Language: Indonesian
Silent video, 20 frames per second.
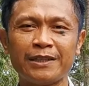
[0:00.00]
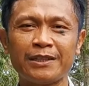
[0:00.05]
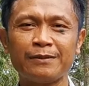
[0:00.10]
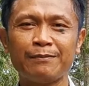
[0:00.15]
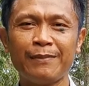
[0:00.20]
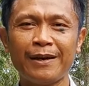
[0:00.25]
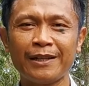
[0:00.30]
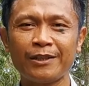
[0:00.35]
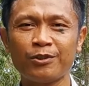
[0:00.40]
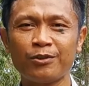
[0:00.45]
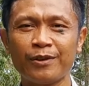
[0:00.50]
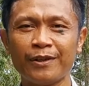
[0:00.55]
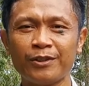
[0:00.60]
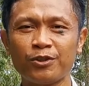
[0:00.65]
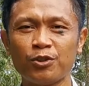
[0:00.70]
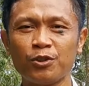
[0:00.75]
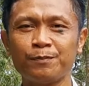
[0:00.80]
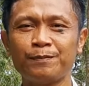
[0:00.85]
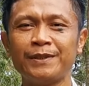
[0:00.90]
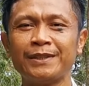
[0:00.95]
jemaat
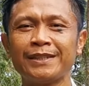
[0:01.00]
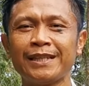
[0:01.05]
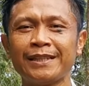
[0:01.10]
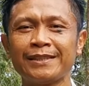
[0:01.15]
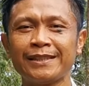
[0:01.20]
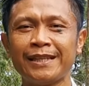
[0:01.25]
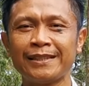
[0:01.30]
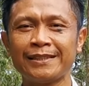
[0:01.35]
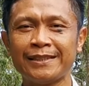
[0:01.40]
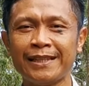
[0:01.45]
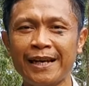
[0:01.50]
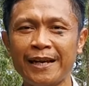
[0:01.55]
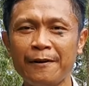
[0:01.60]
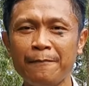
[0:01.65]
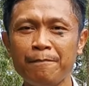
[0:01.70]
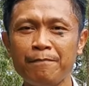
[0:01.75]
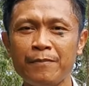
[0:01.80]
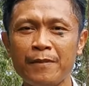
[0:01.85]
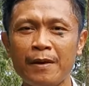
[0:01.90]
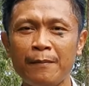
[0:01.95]
Korintus bisa saja
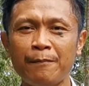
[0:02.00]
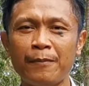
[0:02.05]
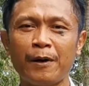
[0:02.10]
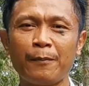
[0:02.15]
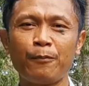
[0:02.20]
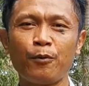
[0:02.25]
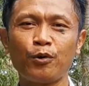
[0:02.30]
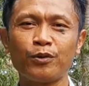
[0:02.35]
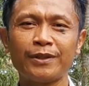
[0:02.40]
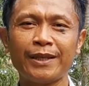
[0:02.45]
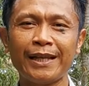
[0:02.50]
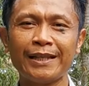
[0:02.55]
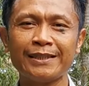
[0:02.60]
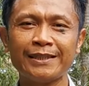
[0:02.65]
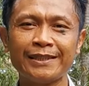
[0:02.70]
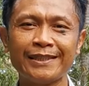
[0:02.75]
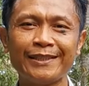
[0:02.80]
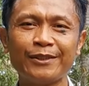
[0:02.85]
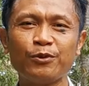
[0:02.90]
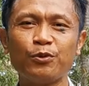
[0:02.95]

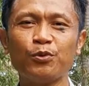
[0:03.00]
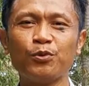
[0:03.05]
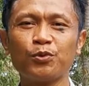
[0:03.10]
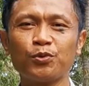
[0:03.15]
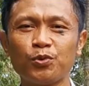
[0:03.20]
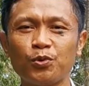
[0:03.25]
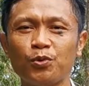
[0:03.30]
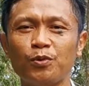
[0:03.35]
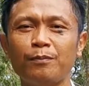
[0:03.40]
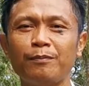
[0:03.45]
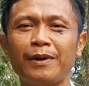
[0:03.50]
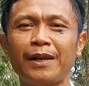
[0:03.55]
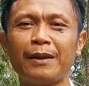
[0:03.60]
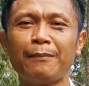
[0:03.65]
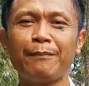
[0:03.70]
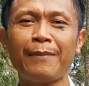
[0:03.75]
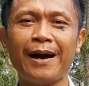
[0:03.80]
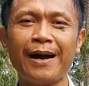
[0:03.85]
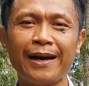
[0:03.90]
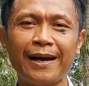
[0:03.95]
berpotensi untuk
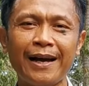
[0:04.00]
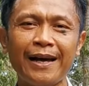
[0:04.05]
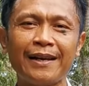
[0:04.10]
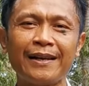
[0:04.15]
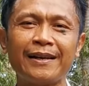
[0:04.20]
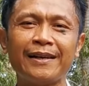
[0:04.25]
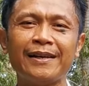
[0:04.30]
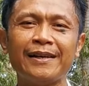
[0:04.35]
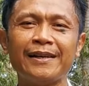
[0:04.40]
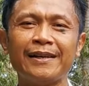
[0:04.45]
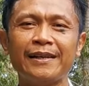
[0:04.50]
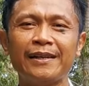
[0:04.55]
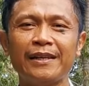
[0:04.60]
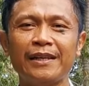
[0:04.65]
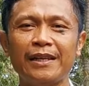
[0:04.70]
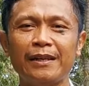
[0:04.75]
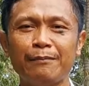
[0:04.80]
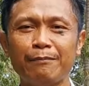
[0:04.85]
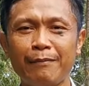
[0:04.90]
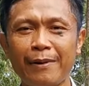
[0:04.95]
melemahkan
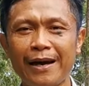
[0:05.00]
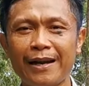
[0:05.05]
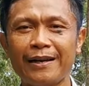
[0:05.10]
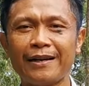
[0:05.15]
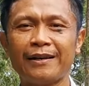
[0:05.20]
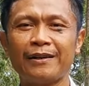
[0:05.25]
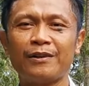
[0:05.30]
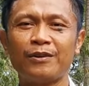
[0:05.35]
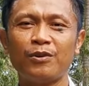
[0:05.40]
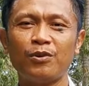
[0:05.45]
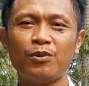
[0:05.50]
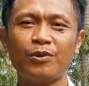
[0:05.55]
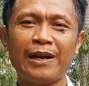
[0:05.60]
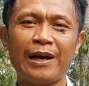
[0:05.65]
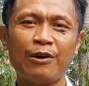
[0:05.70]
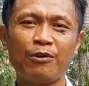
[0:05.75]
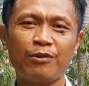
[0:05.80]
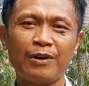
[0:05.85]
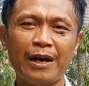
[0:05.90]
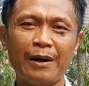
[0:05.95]
iman
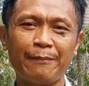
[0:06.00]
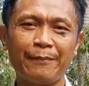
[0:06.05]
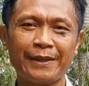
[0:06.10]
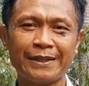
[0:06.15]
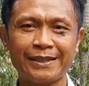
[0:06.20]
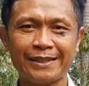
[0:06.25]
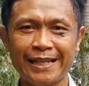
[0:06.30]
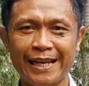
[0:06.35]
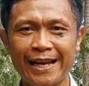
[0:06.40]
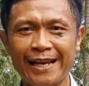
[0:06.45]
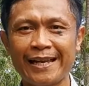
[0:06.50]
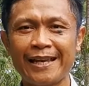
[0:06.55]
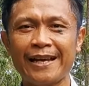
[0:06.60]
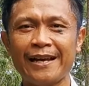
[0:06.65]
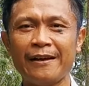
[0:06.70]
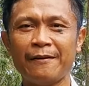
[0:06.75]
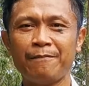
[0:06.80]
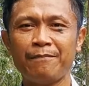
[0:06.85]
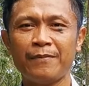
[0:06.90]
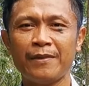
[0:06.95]
orang-orang
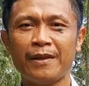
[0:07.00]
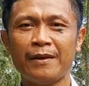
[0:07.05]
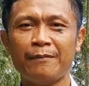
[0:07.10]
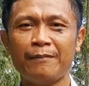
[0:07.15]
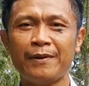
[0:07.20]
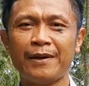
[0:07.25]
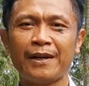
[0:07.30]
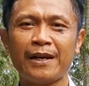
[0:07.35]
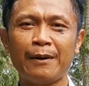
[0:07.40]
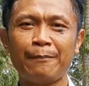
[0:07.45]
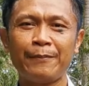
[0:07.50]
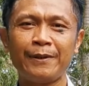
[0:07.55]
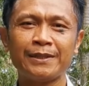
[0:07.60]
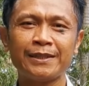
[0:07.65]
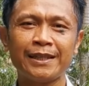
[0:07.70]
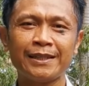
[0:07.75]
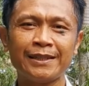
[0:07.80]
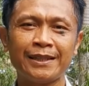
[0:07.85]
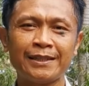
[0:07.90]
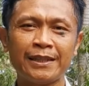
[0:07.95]
percaya. Mereka
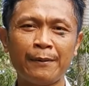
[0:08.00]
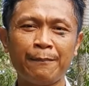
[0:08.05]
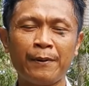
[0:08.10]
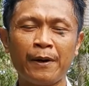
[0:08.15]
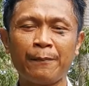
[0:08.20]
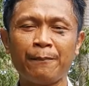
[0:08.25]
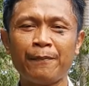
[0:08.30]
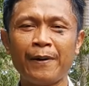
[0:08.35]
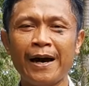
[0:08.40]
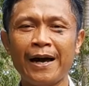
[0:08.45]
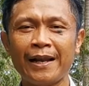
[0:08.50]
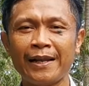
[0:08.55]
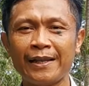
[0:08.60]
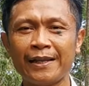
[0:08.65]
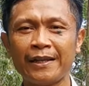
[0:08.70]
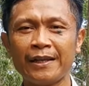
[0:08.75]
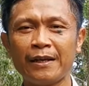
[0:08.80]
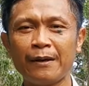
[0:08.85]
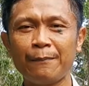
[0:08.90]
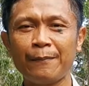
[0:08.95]
bisa saja
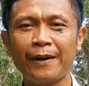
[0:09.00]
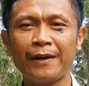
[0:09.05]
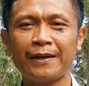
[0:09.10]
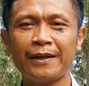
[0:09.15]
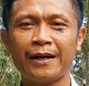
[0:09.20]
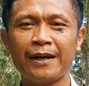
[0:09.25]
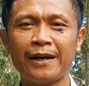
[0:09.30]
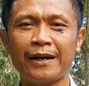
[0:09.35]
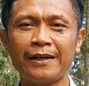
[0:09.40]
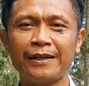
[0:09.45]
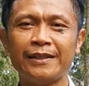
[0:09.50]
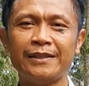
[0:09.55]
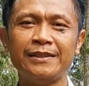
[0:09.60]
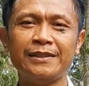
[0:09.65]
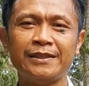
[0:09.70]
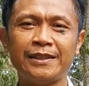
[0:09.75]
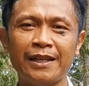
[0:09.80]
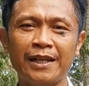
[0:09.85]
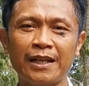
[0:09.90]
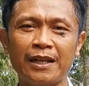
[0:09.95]
berpaling kepada
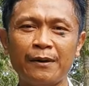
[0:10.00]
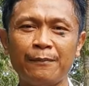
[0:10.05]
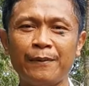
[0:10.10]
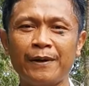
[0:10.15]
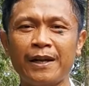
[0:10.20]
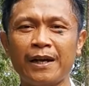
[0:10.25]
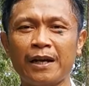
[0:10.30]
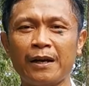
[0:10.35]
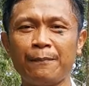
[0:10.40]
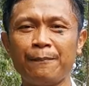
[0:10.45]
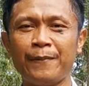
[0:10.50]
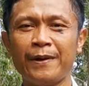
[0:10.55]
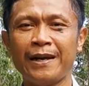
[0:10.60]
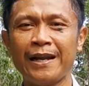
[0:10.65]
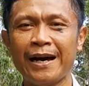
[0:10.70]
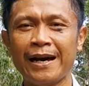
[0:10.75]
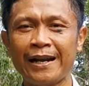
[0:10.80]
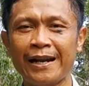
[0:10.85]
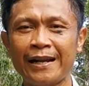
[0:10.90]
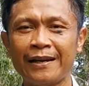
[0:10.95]
Injil, kepada
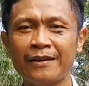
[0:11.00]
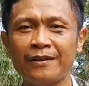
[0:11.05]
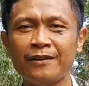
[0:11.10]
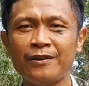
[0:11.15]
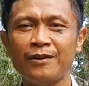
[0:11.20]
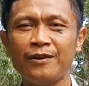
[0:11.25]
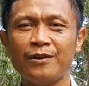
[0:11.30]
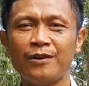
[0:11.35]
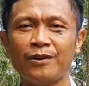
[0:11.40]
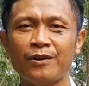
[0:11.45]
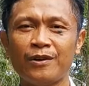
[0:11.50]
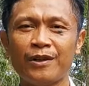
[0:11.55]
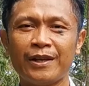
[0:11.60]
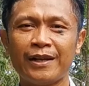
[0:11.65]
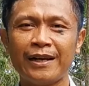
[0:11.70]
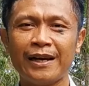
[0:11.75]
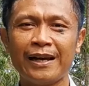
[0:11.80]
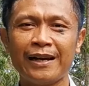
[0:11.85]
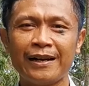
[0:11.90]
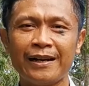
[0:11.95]
kebenaran oleh
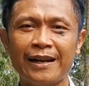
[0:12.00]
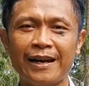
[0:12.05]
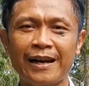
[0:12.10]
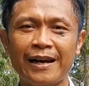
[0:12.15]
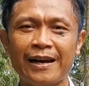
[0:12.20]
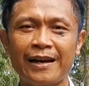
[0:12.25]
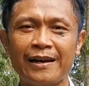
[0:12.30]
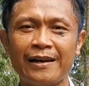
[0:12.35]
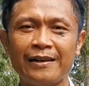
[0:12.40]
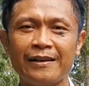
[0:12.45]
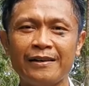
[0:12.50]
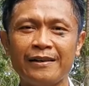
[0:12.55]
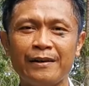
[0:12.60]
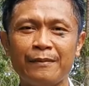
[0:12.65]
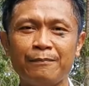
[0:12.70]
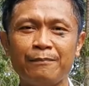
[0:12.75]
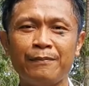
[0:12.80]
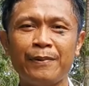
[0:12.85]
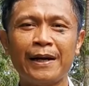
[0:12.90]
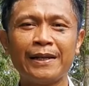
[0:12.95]
karena
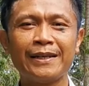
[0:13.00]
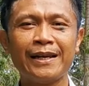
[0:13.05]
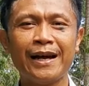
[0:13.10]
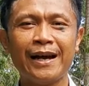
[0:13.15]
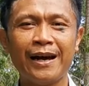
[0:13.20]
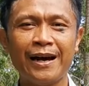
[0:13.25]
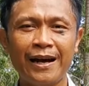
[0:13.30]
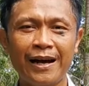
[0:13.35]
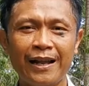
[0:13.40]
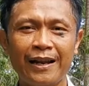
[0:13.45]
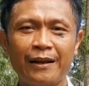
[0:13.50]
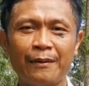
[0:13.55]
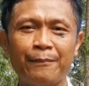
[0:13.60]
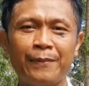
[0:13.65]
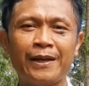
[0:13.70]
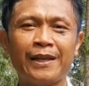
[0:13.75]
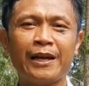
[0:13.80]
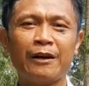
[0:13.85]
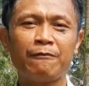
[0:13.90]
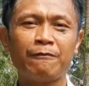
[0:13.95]
banyak hal,
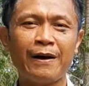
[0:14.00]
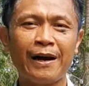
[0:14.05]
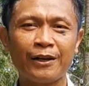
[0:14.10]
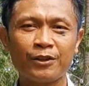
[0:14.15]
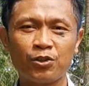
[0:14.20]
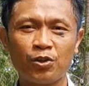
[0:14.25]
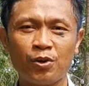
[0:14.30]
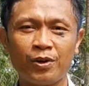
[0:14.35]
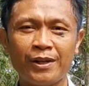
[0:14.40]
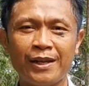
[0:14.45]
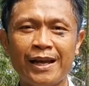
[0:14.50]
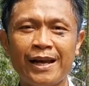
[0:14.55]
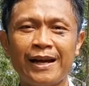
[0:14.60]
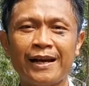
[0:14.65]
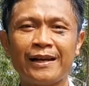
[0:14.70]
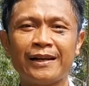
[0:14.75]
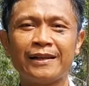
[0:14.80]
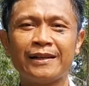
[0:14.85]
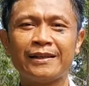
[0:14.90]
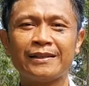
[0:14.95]
banyak faktor
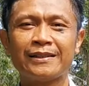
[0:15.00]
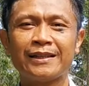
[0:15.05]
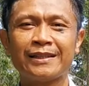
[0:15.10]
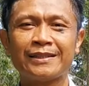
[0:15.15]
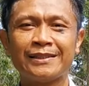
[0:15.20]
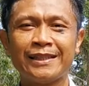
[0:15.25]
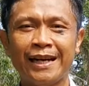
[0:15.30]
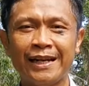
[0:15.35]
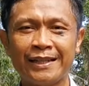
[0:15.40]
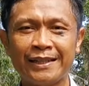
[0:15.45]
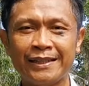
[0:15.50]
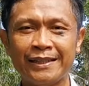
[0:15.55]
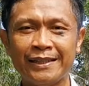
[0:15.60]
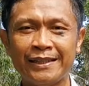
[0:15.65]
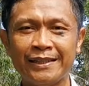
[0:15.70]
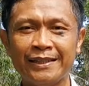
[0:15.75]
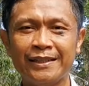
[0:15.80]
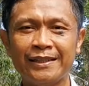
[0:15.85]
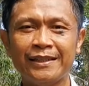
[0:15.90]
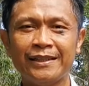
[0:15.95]
yang
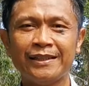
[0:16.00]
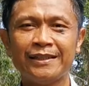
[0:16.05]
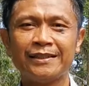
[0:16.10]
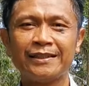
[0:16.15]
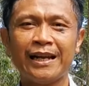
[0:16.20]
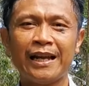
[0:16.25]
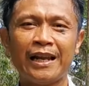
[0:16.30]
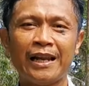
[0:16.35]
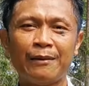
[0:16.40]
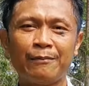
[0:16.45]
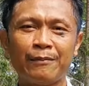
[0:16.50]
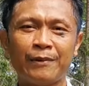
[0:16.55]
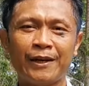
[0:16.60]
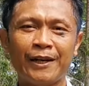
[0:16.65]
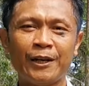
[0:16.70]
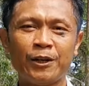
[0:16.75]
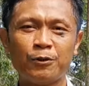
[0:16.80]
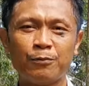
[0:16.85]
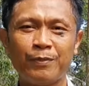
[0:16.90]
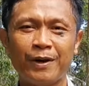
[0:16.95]
terjadi dalam
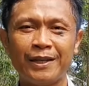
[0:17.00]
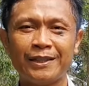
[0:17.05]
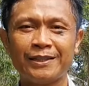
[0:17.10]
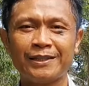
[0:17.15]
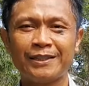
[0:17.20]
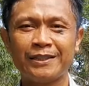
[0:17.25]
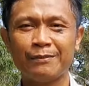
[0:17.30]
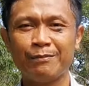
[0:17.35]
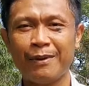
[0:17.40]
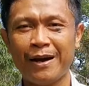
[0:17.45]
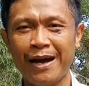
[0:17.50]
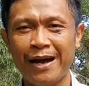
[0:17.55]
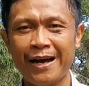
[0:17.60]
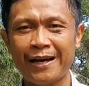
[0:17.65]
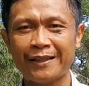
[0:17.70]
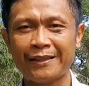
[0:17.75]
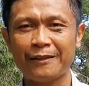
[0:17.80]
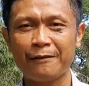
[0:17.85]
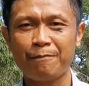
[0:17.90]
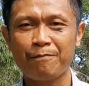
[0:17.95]
kehidupan jemaat.